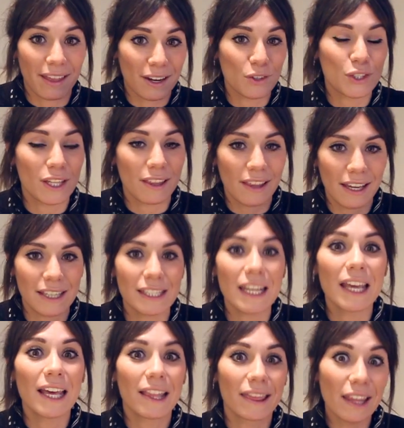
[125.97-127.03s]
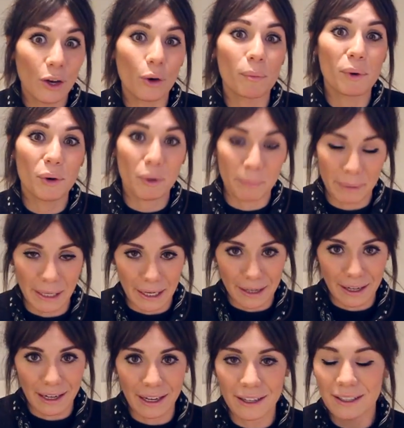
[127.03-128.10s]
daros ideas de cómo
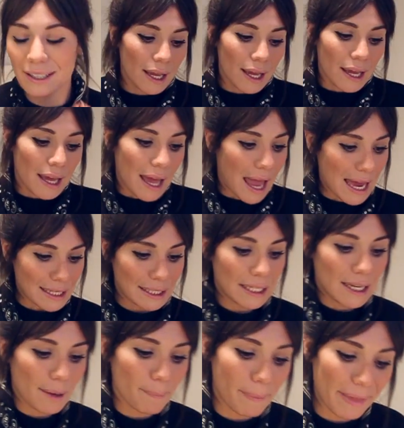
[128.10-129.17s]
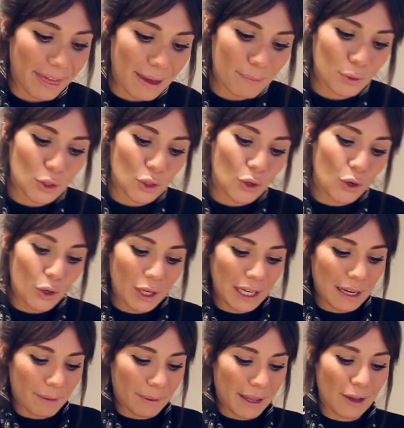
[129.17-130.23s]
combinarla. Así que empezamos con el
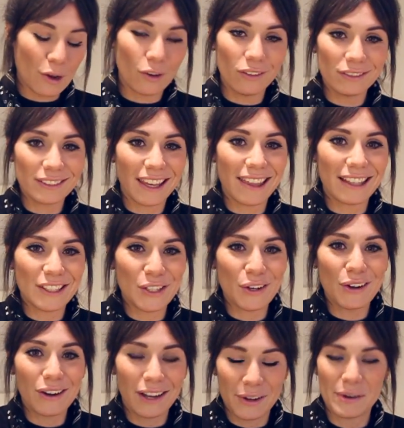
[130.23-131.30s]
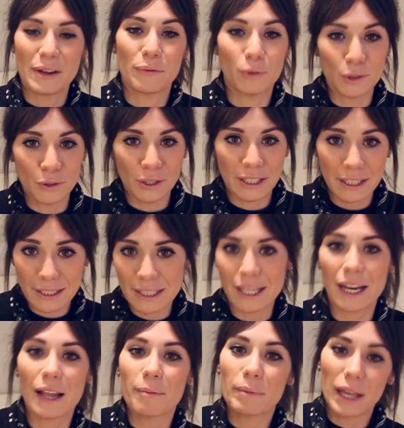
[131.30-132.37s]
abrigo, que de hecho colgué una foto en
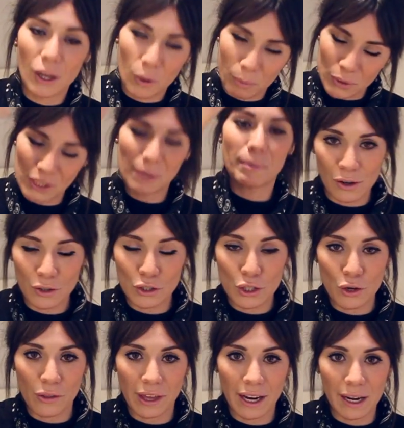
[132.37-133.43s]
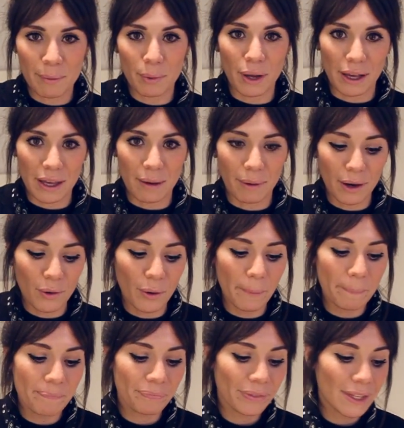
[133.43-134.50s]
Instagram, que como siempre os lo dejaré por aquí abajo,
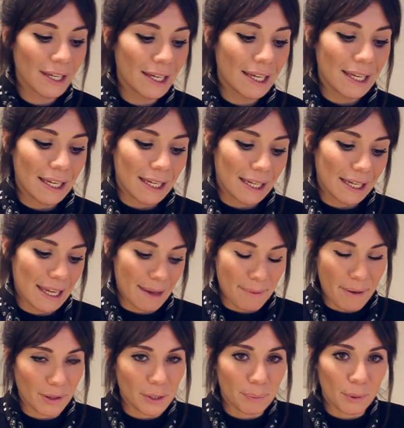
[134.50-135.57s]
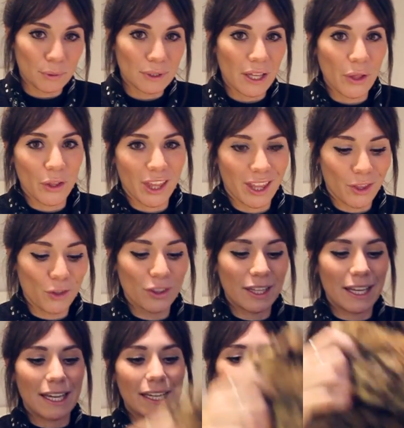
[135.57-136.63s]
que ya me habéis preguntado de
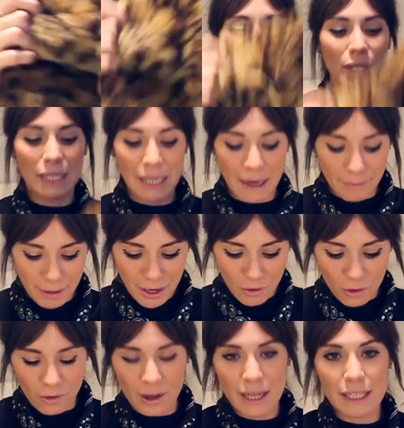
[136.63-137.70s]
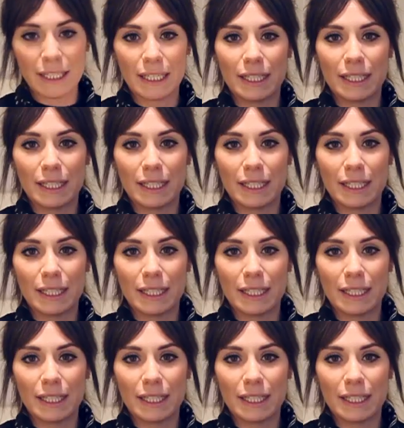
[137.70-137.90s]
dónde es, pues el abrigo es